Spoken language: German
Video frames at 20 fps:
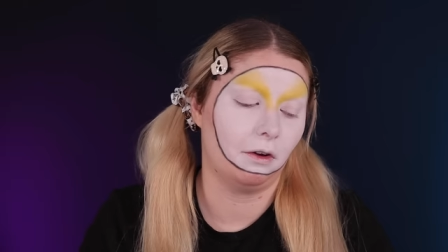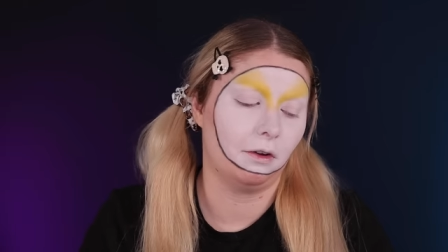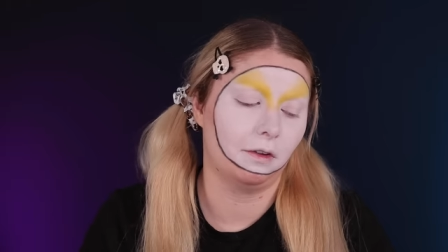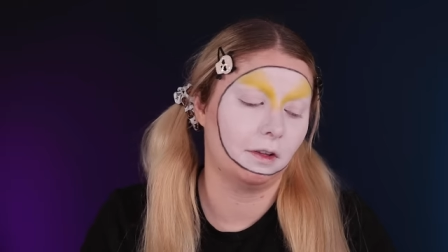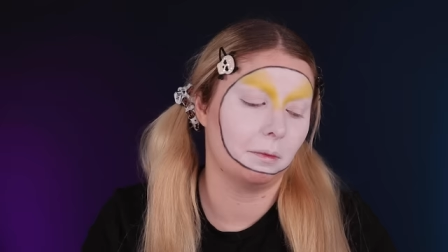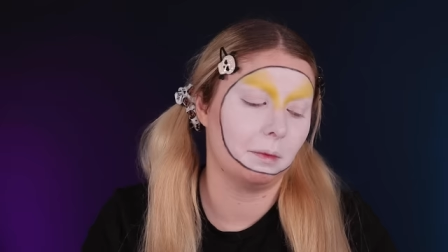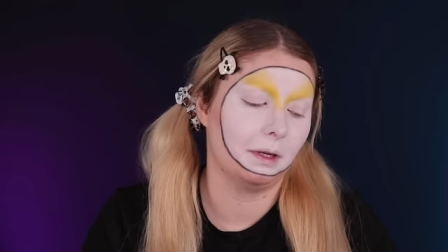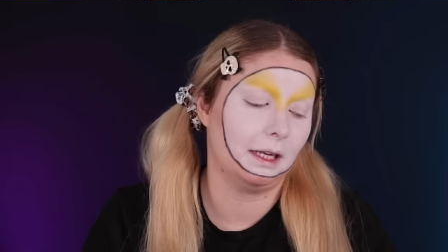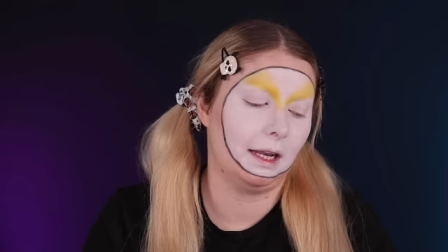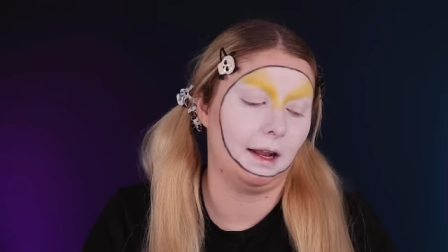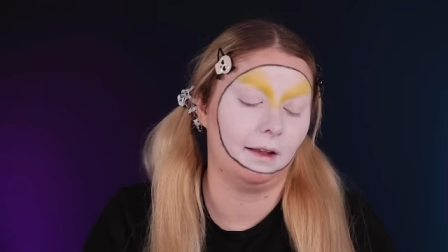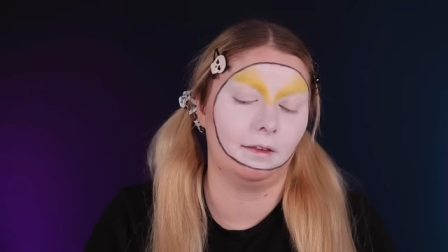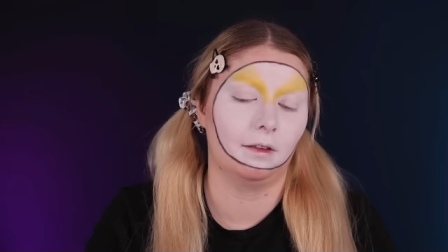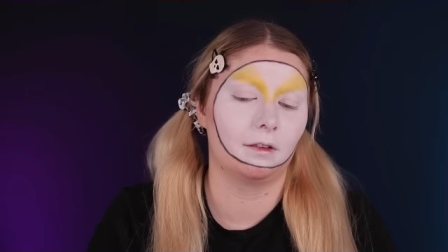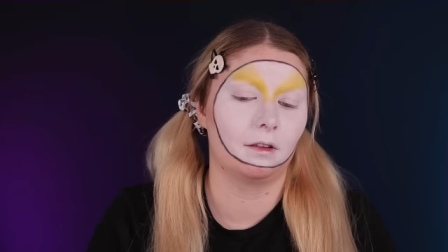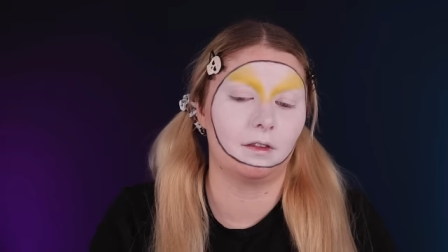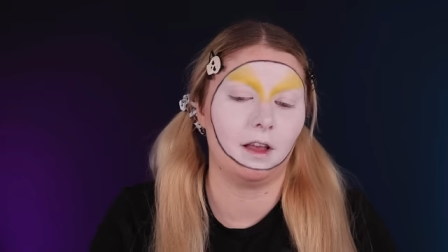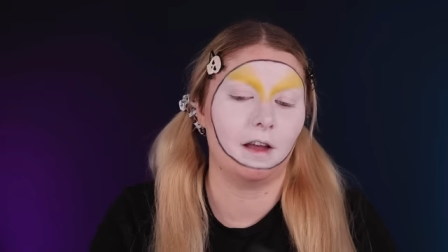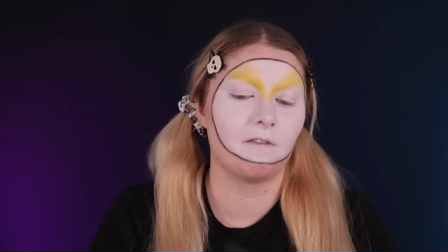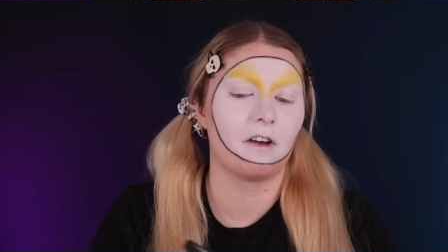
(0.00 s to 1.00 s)
aus, aber ich lasse
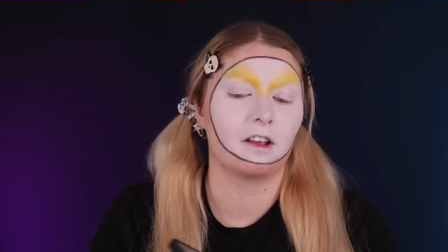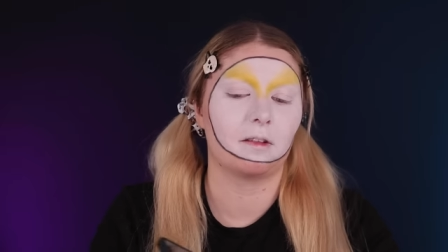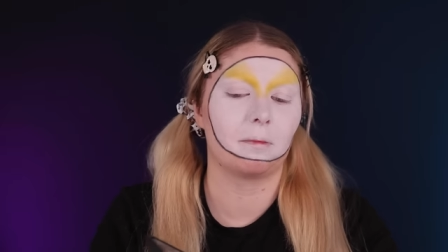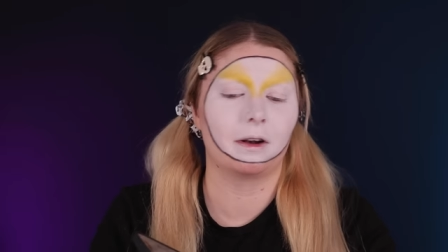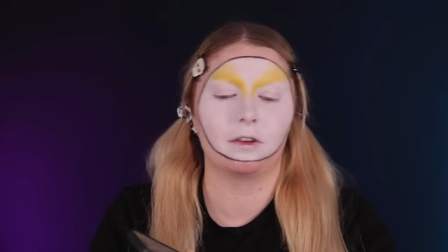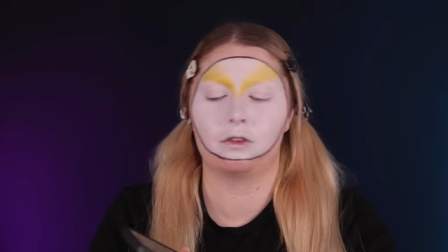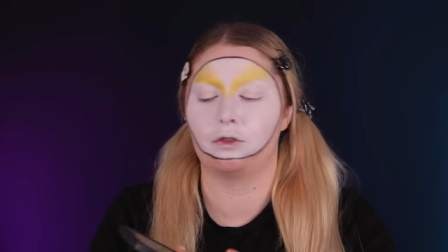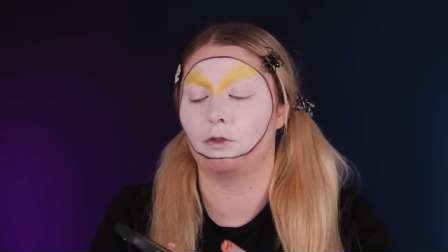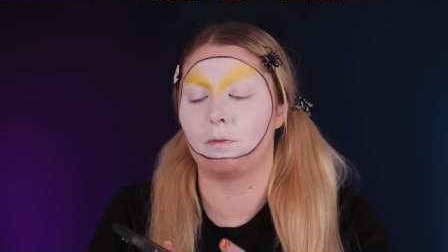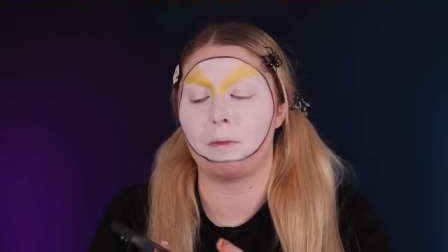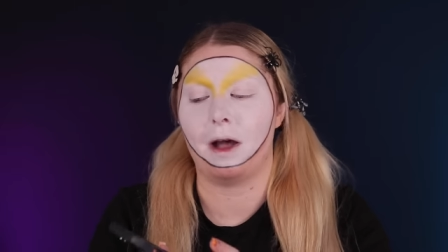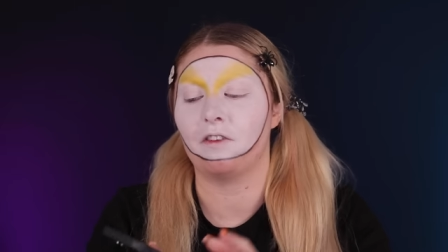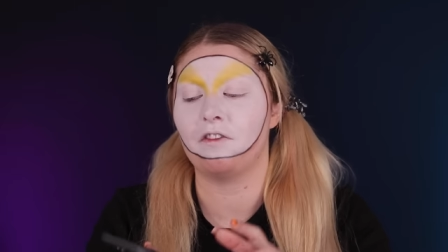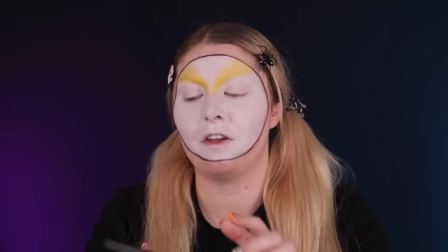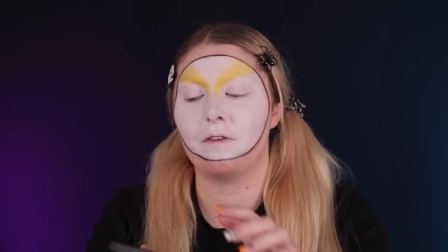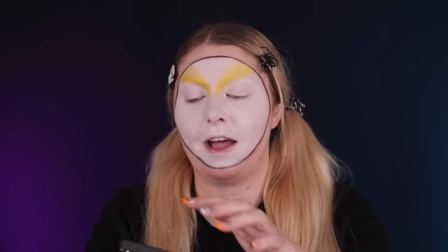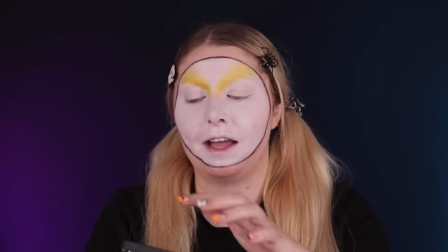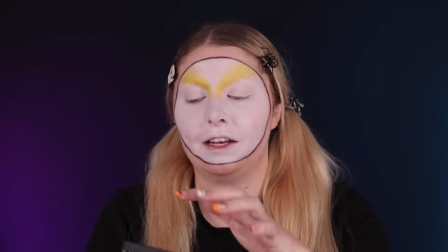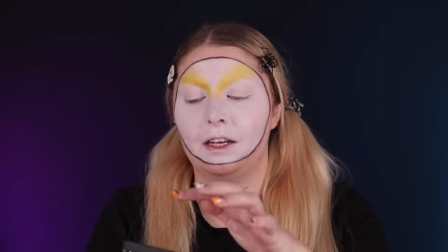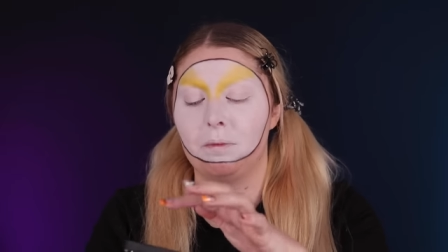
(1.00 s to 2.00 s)
das jetzt einfach mal so. Machen
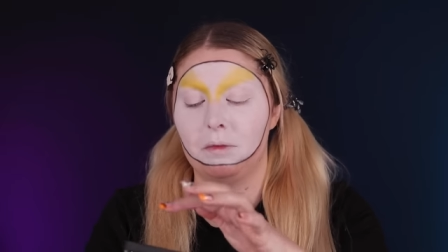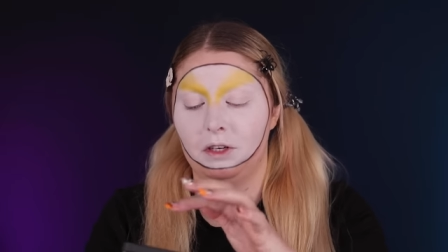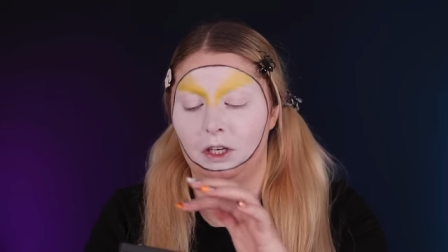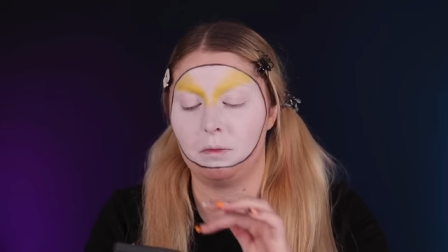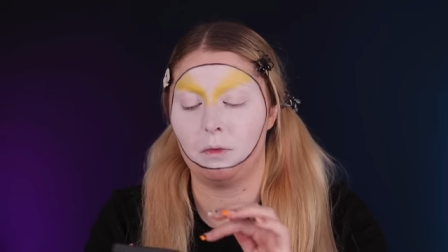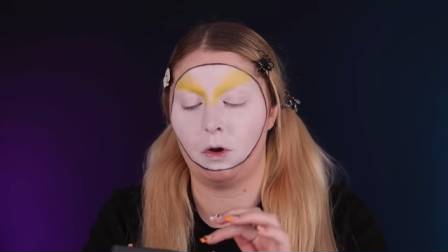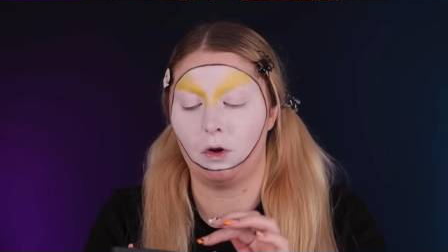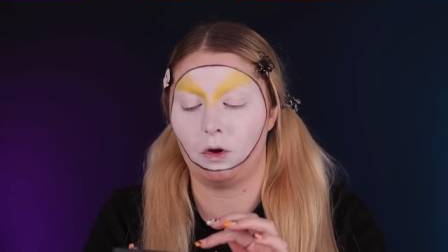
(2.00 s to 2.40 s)
wir weiter mit dem